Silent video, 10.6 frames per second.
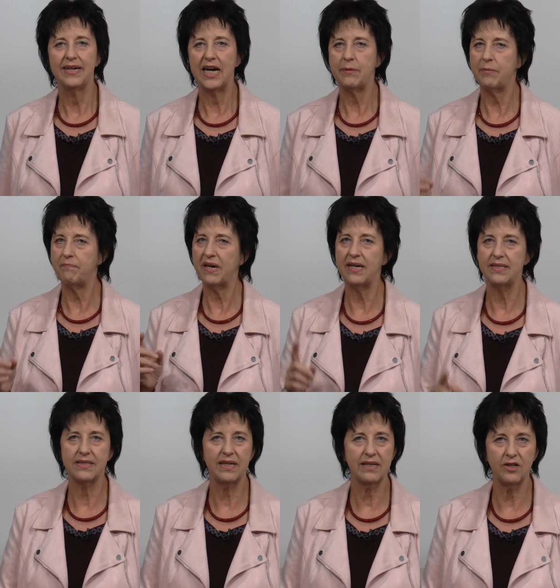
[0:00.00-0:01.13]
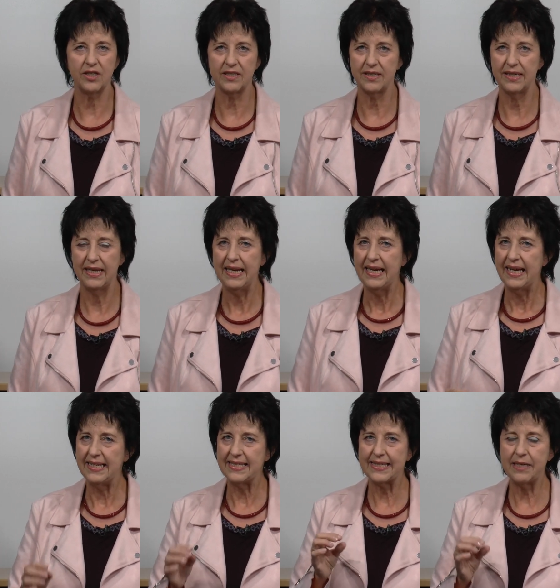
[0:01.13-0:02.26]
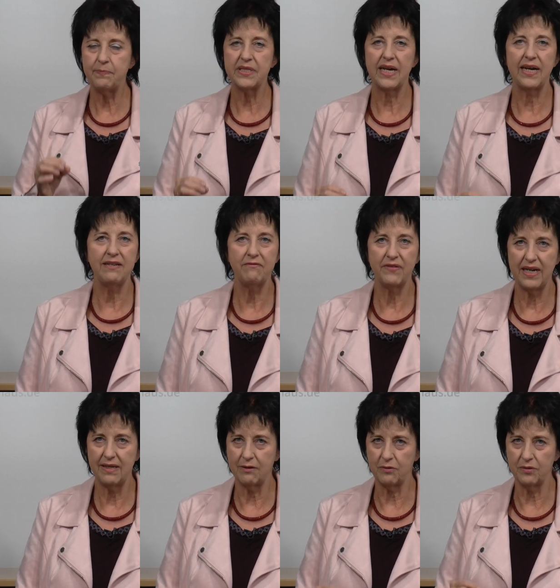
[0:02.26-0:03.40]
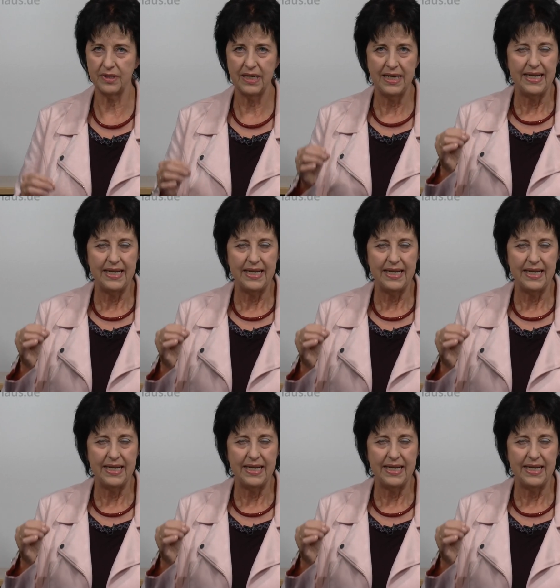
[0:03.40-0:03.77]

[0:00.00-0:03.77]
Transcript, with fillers: Aber preis sei Gott, es gibt eine Veränderung.